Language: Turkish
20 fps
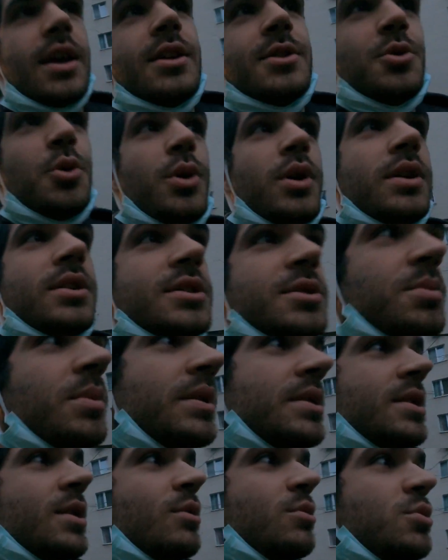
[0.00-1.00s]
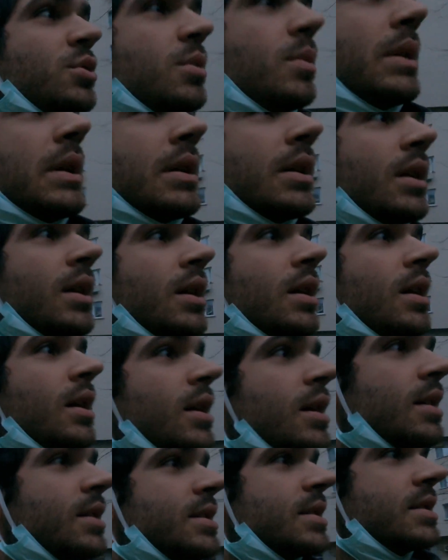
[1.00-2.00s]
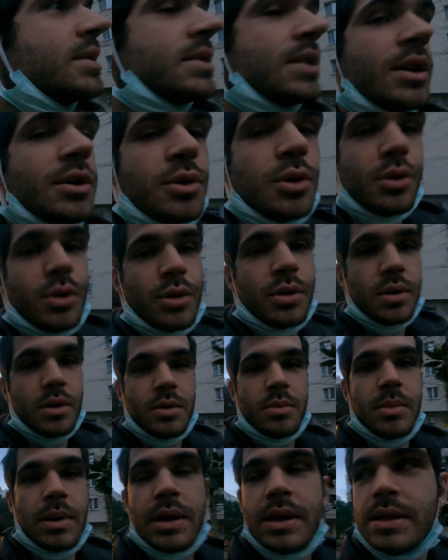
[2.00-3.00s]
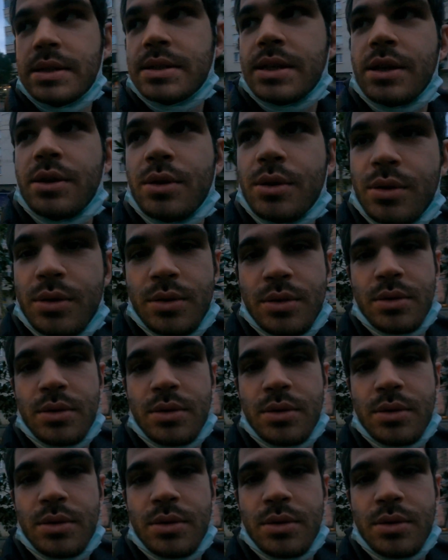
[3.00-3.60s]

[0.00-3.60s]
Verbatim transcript: E sokağa çıkmaya yasağı bak. İnsan yok. Bak insan yok.